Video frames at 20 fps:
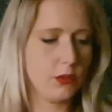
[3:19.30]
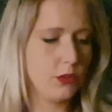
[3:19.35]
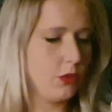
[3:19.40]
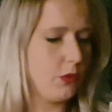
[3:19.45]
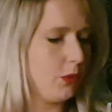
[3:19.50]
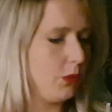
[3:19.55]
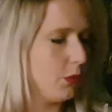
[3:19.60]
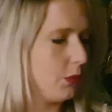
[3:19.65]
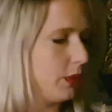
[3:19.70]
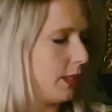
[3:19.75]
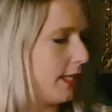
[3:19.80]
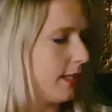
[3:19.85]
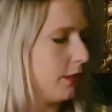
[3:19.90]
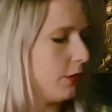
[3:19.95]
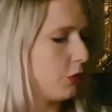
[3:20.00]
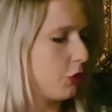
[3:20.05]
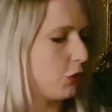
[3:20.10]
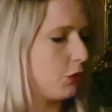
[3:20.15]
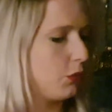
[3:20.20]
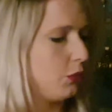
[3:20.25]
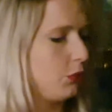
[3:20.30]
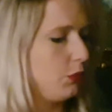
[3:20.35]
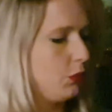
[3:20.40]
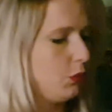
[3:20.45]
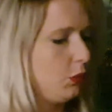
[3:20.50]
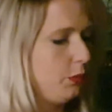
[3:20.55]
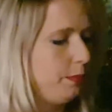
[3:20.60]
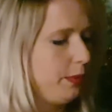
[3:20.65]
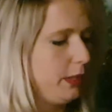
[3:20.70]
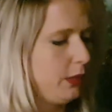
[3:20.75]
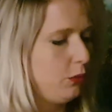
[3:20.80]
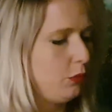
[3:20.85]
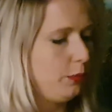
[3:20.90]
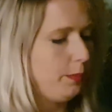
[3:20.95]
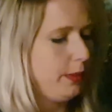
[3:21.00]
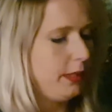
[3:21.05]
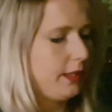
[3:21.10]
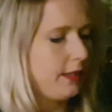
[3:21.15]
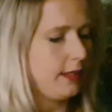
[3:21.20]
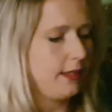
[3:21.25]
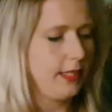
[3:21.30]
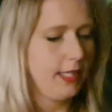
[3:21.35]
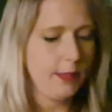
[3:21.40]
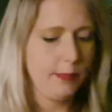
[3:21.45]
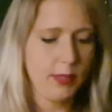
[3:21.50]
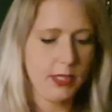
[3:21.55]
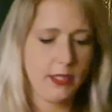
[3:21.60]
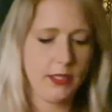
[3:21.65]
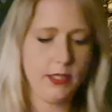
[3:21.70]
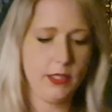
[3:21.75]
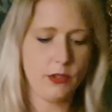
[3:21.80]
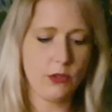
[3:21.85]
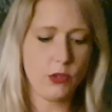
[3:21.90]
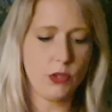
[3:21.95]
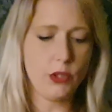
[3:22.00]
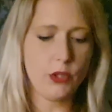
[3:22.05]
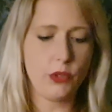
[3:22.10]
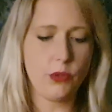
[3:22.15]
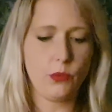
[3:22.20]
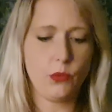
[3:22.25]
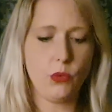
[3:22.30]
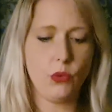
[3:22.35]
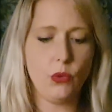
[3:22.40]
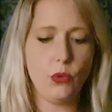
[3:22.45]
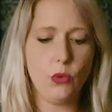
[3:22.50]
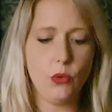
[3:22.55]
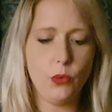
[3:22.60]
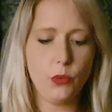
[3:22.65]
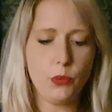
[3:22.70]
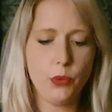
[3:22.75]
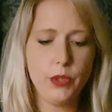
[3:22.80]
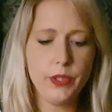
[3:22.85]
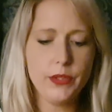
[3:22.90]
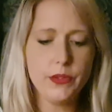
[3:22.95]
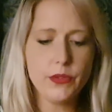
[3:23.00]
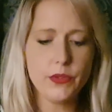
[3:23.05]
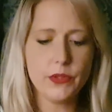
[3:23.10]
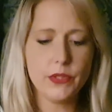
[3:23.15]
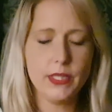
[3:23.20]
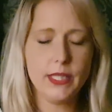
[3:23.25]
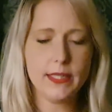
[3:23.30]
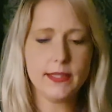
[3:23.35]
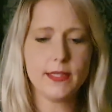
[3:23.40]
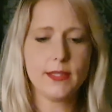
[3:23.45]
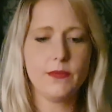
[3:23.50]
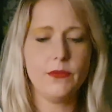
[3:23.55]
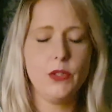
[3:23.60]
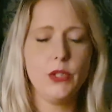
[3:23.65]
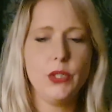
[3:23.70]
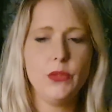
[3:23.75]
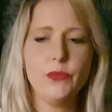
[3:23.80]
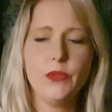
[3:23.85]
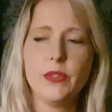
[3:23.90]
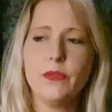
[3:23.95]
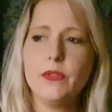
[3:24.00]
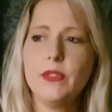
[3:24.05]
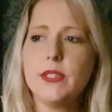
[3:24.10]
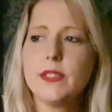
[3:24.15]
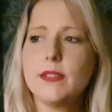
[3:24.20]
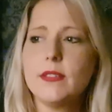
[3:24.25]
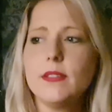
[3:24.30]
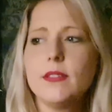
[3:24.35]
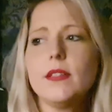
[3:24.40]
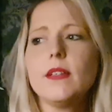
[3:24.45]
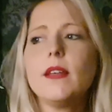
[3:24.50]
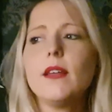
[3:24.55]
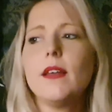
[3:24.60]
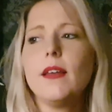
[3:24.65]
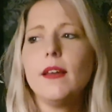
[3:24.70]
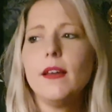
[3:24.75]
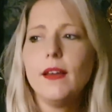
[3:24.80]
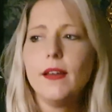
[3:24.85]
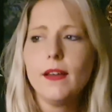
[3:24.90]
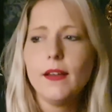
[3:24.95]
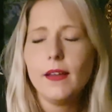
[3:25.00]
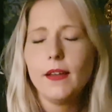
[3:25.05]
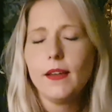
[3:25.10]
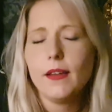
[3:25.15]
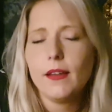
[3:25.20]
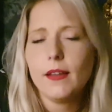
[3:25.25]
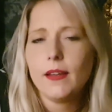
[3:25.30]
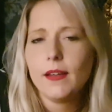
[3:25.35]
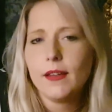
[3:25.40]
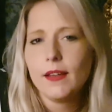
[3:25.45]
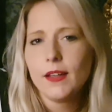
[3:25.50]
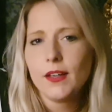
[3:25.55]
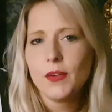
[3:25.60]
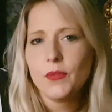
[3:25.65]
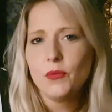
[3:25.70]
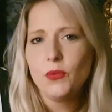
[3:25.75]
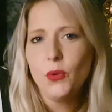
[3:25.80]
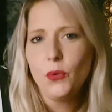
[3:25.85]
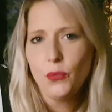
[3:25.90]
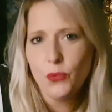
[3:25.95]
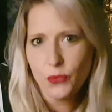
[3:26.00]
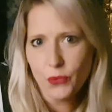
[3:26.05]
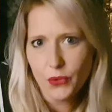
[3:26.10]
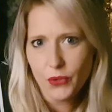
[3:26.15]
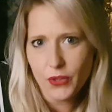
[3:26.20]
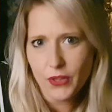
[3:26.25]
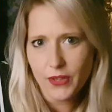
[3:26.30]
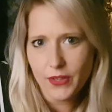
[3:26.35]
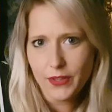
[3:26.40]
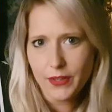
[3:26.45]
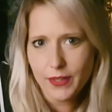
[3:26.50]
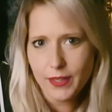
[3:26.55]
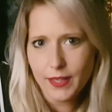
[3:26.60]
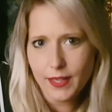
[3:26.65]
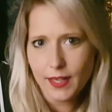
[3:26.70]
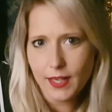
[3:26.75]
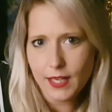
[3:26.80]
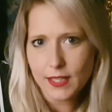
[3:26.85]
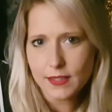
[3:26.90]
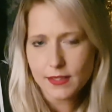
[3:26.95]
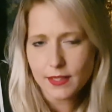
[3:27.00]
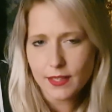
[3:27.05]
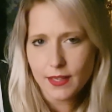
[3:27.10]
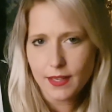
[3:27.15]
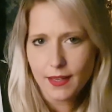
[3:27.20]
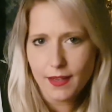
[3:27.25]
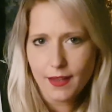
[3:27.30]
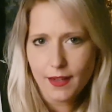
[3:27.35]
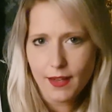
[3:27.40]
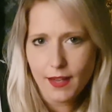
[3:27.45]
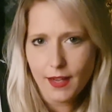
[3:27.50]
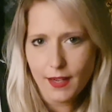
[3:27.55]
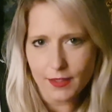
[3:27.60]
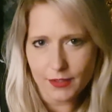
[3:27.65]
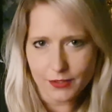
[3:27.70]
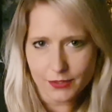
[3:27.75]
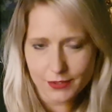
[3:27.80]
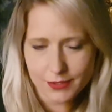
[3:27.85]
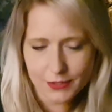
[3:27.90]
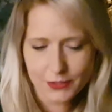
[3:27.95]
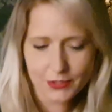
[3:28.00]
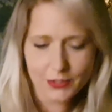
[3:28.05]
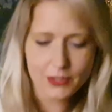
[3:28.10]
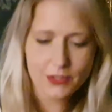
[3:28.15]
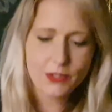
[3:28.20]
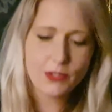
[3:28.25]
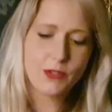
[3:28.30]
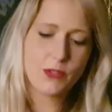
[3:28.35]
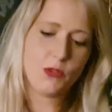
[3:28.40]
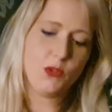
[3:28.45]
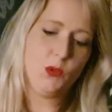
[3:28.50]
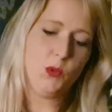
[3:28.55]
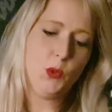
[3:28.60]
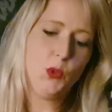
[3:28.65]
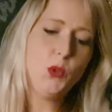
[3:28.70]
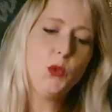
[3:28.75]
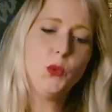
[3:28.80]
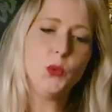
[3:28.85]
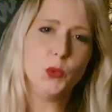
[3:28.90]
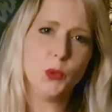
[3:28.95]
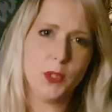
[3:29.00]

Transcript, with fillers: So, Dankeschön. Supidupi, dann nehme ich die doch. Und jetzt wollen wir wissen, wovor hat er Angst? Huh.